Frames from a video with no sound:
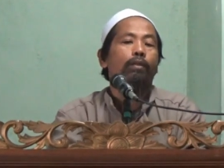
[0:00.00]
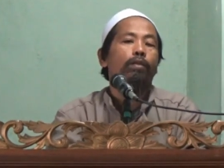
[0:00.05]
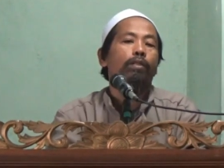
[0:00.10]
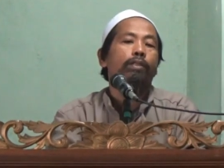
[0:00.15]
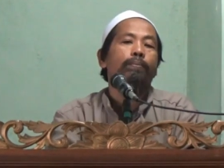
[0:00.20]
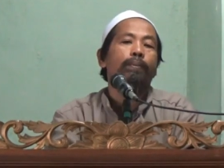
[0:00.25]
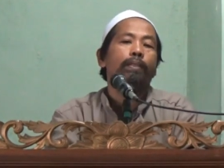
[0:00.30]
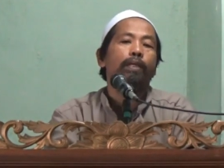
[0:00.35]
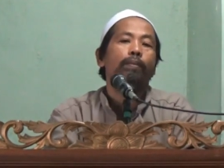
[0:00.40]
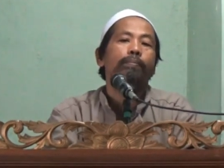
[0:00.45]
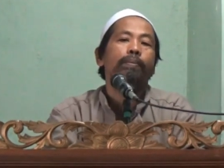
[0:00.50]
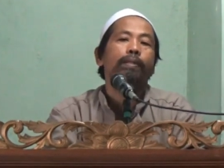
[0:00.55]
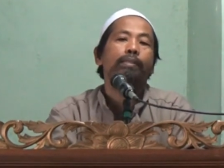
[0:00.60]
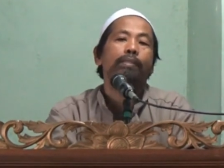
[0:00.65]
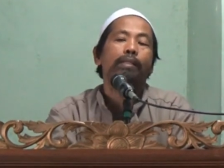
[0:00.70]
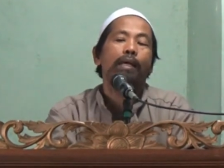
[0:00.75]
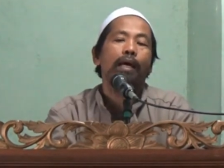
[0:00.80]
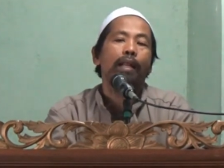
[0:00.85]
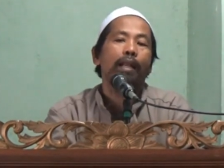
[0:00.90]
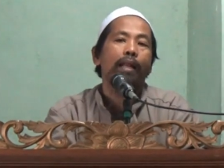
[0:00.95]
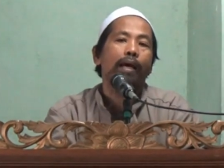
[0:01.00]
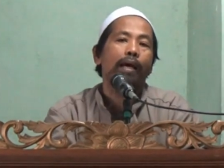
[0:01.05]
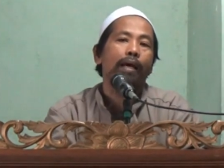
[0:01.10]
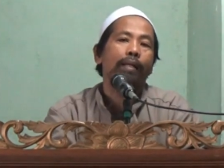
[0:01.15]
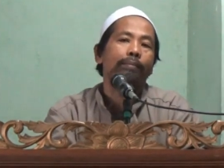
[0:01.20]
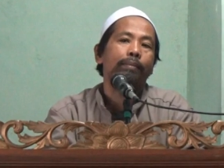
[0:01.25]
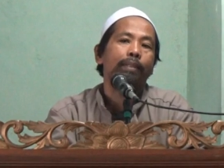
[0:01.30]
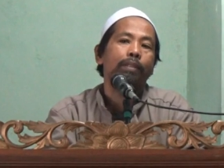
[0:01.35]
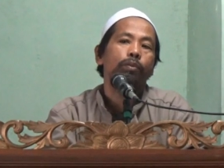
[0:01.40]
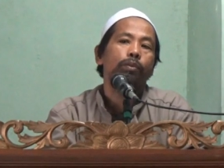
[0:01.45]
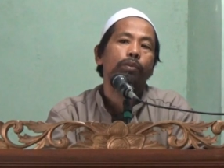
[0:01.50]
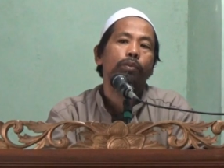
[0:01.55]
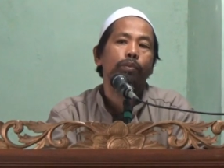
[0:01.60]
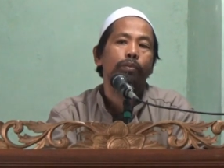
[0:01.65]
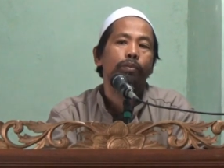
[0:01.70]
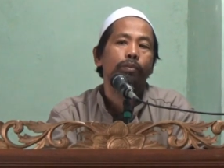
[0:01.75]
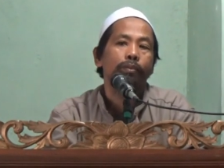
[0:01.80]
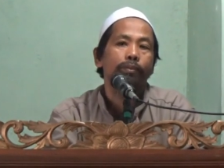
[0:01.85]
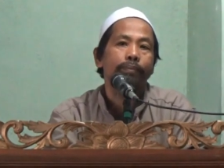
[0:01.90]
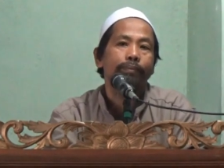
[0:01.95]
terus beliau berjalan
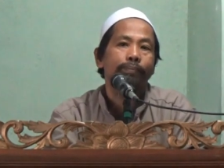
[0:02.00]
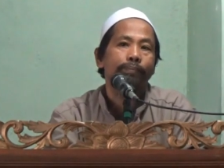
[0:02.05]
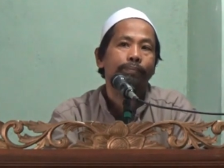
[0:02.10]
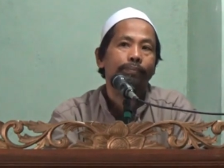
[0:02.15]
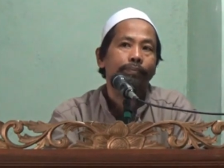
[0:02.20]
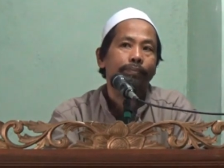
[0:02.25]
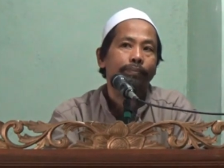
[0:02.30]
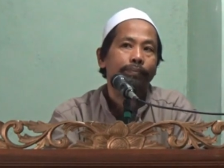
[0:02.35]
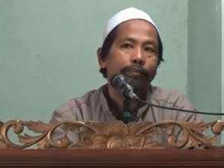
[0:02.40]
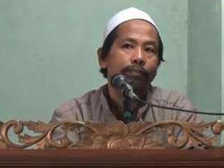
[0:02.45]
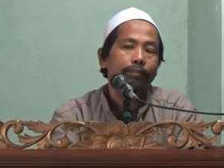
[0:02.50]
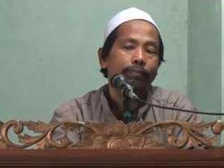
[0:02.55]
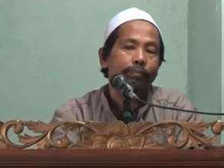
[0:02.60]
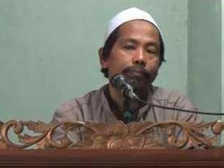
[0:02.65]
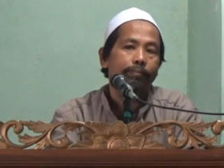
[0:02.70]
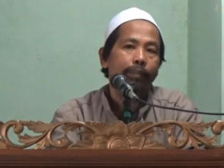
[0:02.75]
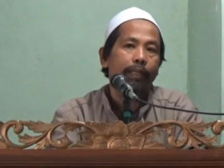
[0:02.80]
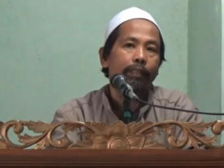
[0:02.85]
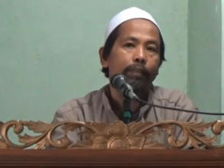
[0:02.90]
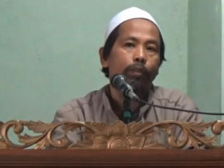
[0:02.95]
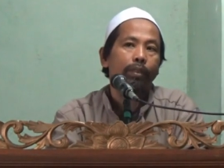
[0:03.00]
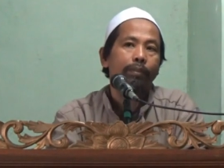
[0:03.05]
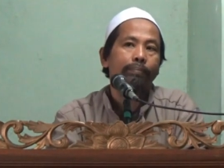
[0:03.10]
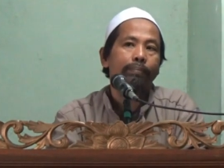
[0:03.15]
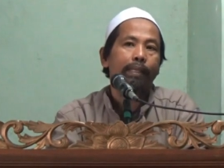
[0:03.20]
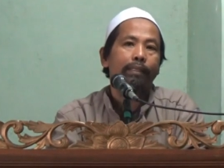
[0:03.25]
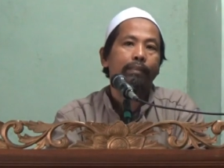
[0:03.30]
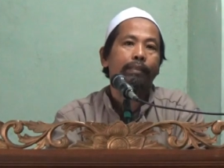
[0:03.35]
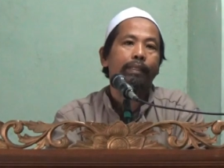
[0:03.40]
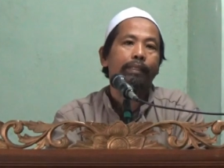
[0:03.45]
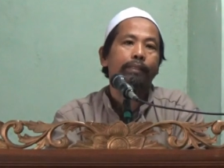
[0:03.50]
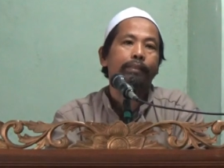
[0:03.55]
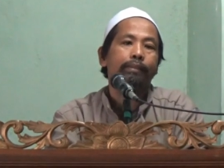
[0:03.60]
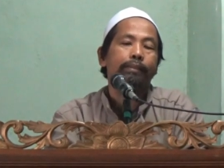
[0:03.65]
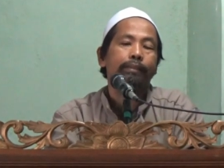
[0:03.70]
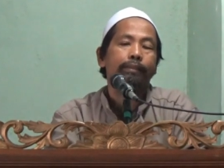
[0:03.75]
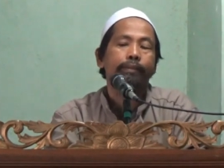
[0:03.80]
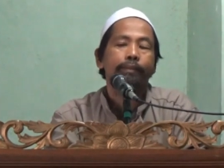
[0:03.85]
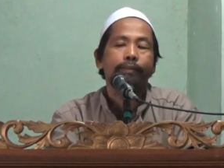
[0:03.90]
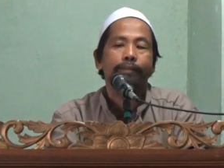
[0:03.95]
menuju Baitul
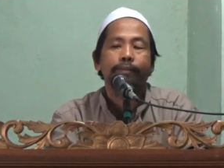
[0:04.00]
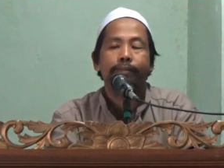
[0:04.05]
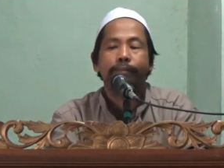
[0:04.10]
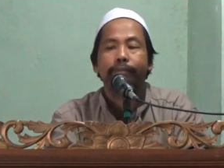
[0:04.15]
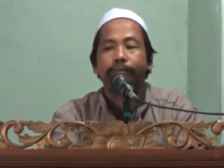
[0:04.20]
Maqdis